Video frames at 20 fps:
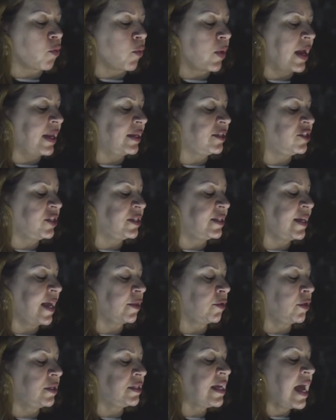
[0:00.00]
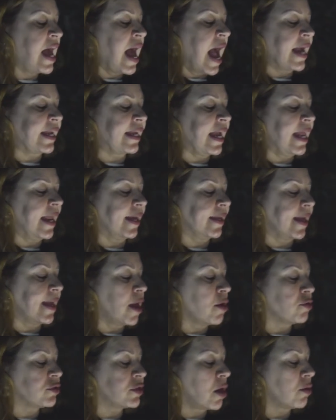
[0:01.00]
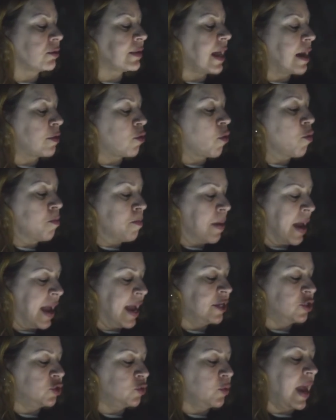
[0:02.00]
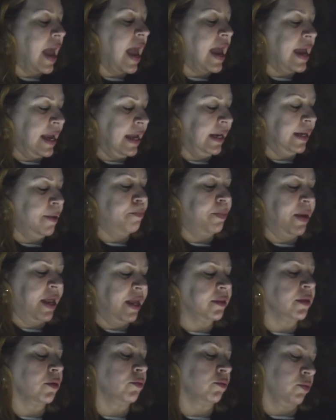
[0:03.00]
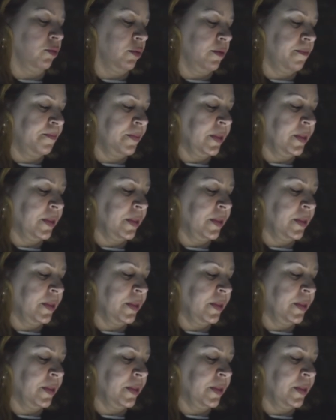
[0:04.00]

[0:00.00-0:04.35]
com eles, dizendo-lhes: Aquele a quem eu saudar com um beijo é ele, prendam-no.